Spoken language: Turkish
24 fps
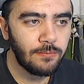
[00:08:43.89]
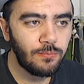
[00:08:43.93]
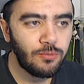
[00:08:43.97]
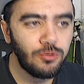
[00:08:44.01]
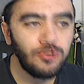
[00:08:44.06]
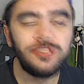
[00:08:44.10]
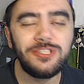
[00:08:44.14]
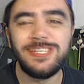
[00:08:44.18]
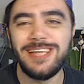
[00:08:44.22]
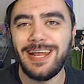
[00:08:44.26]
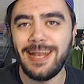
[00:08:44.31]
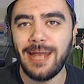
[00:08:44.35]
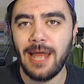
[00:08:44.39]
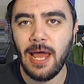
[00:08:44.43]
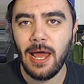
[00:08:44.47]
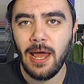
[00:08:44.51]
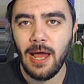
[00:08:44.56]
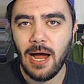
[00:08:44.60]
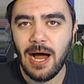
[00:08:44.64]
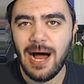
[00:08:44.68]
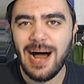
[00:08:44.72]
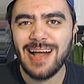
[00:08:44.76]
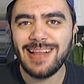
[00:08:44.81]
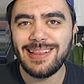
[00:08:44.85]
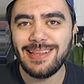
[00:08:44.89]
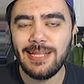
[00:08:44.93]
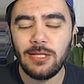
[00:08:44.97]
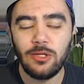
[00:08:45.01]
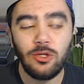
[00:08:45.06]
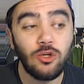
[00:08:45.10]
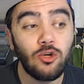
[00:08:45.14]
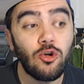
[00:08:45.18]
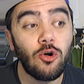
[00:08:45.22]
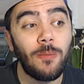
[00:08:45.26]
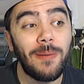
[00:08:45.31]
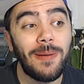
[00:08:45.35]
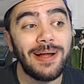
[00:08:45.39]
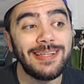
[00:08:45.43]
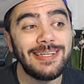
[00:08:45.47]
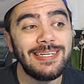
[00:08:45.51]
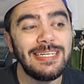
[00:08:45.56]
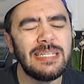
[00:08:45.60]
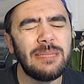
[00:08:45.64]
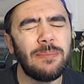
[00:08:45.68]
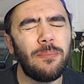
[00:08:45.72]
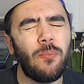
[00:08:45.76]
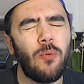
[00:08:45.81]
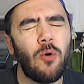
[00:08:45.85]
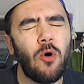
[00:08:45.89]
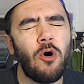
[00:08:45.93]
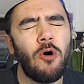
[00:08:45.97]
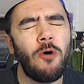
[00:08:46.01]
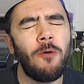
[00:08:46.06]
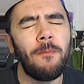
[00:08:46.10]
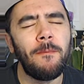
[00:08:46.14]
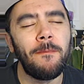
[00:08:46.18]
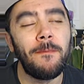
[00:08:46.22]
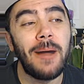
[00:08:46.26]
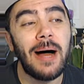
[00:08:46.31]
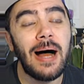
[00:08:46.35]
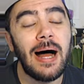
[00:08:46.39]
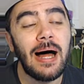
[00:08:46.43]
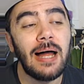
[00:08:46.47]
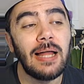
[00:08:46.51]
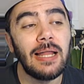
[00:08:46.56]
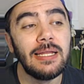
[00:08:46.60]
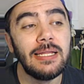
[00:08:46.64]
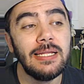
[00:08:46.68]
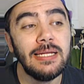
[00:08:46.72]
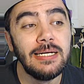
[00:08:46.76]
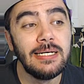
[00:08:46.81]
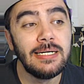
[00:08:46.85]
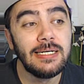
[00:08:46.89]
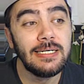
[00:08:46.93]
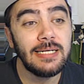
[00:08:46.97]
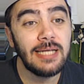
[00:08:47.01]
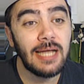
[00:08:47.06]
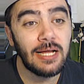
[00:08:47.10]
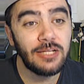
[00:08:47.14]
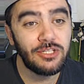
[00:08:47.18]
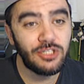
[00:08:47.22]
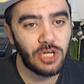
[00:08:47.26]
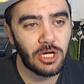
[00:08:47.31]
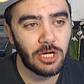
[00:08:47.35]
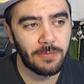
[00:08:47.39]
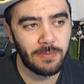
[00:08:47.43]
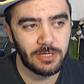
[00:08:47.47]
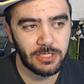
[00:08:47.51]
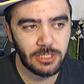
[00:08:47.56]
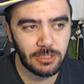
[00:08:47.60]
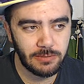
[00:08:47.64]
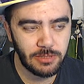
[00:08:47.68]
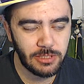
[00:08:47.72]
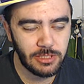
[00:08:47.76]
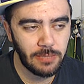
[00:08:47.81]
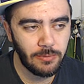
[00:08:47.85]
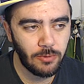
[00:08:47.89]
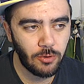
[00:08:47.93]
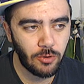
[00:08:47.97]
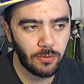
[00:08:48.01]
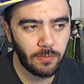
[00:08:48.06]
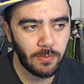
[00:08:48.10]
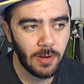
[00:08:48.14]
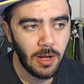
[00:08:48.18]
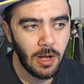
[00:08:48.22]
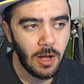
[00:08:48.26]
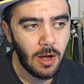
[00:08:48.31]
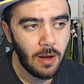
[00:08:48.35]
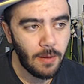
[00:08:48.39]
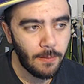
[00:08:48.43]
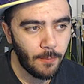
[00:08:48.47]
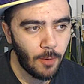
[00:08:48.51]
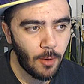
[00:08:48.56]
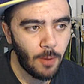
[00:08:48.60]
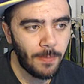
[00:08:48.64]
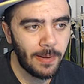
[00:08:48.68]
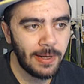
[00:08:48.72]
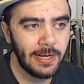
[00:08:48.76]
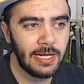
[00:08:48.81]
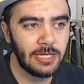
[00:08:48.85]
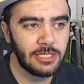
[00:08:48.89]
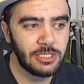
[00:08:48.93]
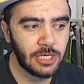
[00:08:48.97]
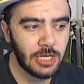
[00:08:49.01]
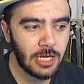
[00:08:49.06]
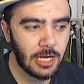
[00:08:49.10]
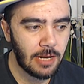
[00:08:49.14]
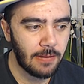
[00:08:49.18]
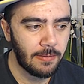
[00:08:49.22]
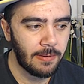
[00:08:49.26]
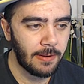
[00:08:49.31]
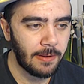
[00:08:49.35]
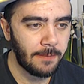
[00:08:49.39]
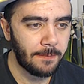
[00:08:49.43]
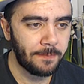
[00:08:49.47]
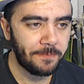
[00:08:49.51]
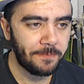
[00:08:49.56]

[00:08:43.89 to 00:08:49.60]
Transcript: Bu sene Atletico Madrid bombalayacak. Başka bir şey demiyorum. Bombalayacak abi.